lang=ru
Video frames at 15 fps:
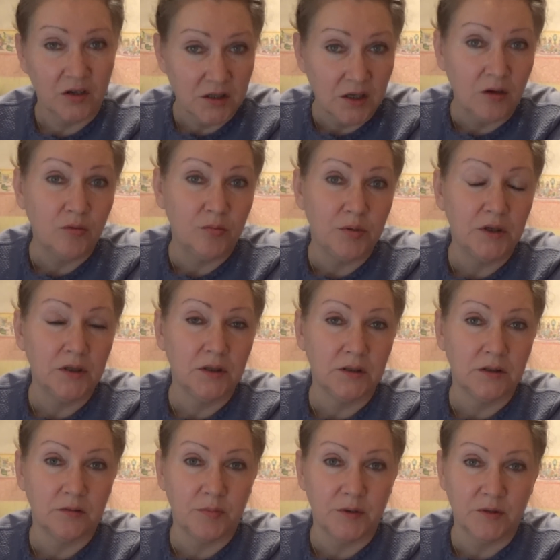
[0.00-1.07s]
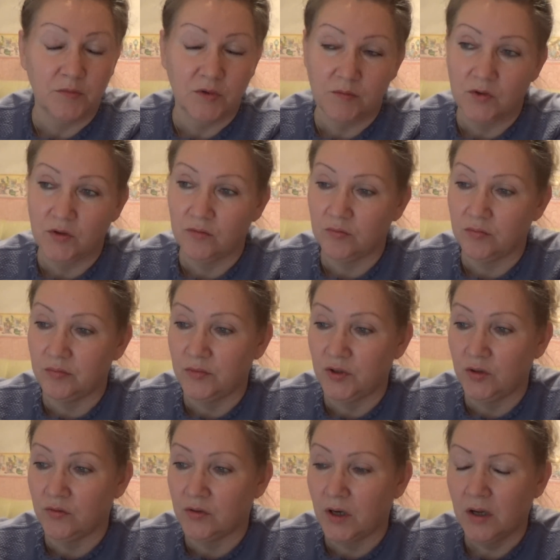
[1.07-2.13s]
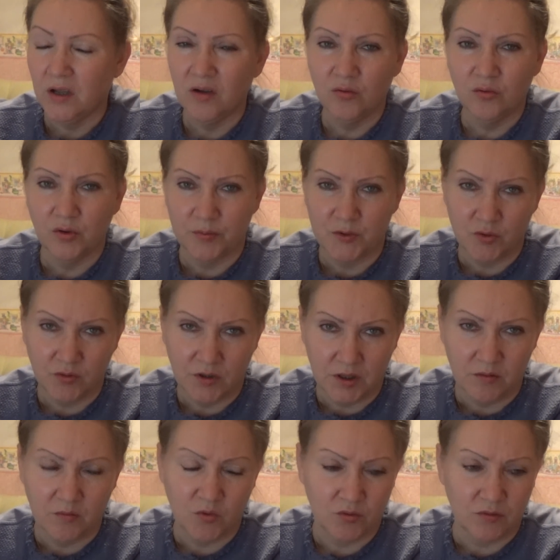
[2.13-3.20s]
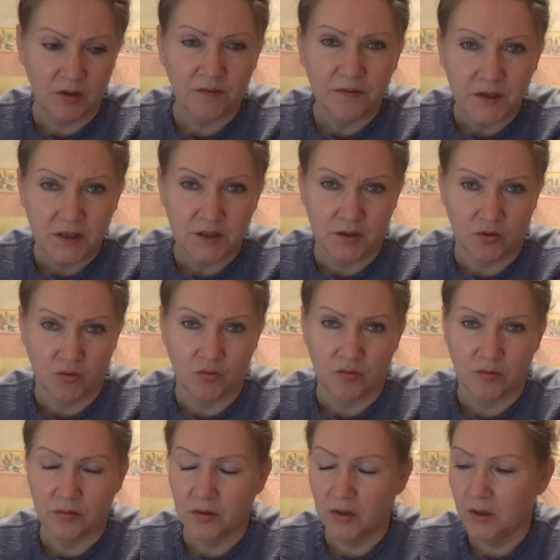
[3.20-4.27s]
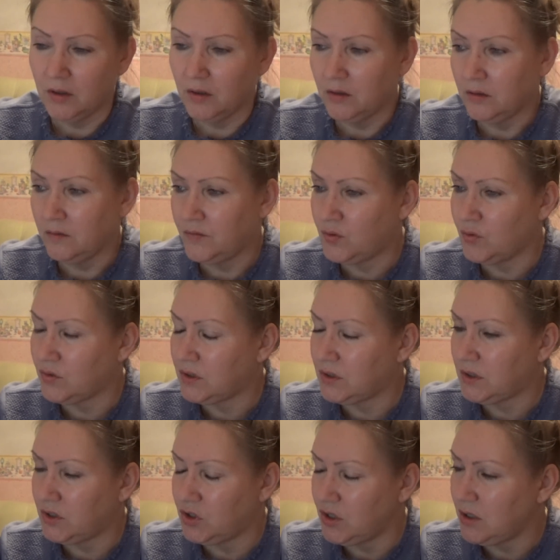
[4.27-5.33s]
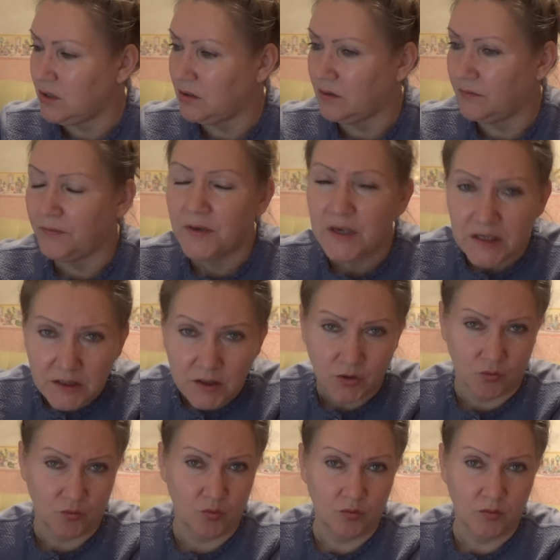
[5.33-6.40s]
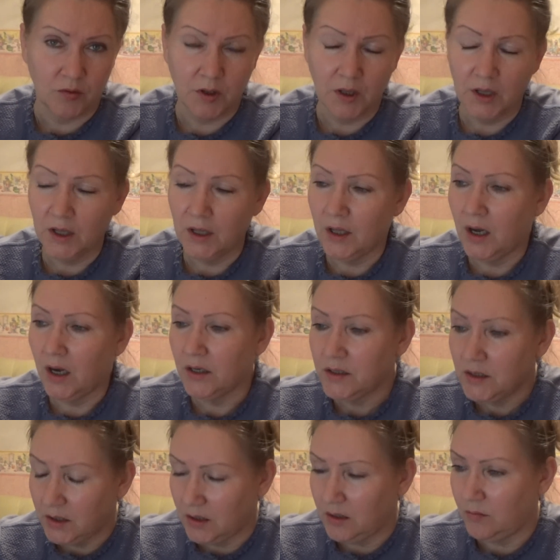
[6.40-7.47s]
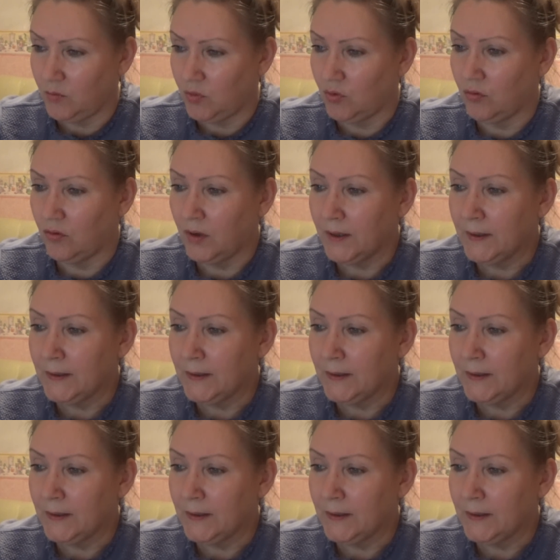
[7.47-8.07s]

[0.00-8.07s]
Хотя любила этот предмет. Мне он, мне он... Ой, почему химию-то? Физику. Все сочинила. Физику, а не химию.